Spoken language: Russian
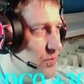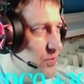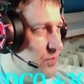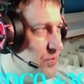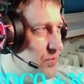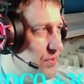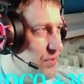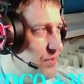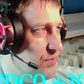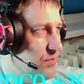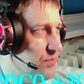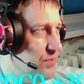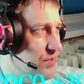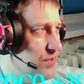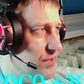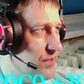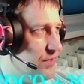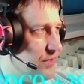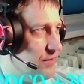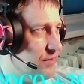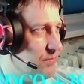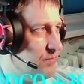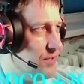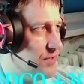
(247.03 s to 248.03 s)
уйди
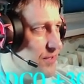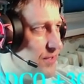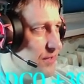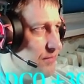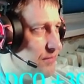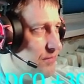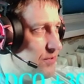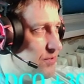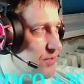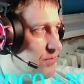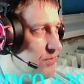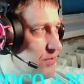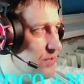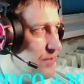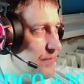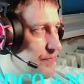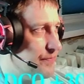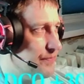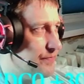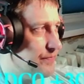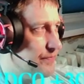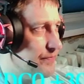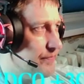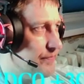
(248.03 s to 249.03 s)
надпись, надпись уйди.
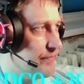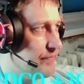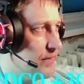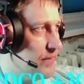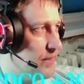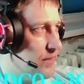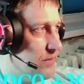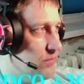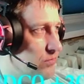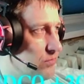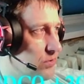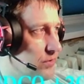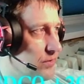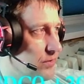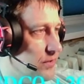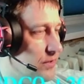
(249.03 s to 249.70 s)
Вот.